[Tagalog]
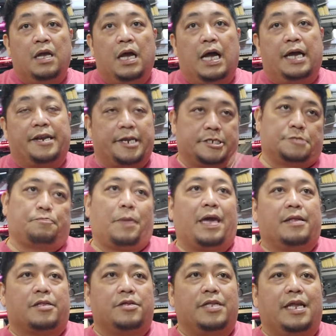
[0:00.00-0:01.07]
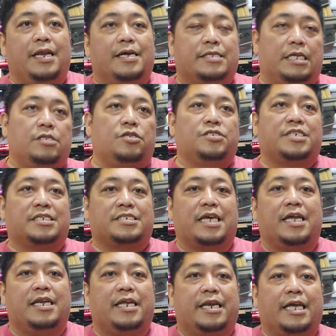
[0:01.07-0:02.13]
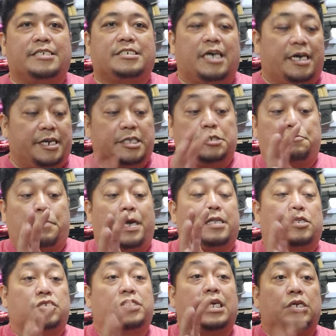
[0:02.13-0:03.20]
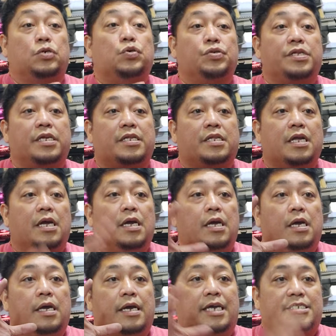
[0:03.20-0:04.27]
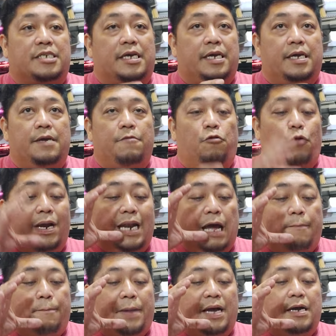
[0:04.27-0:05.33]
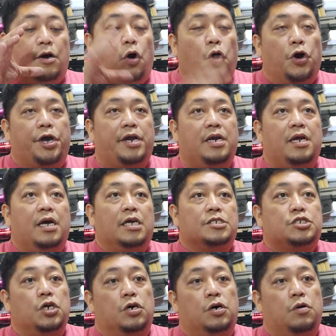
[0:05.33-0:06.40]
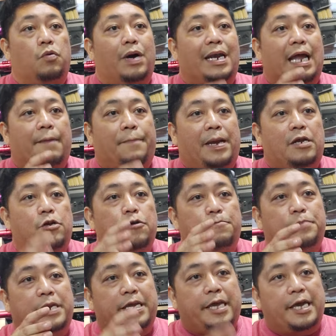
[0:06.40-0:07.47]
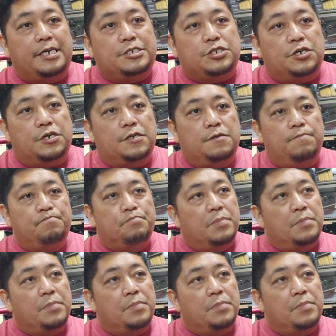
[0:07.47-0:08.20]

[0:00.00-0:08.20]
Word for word: uh, respeto na lang din dun sa seller at saka respeto sa unit kasi wala pang oil, so wala pang lubrication,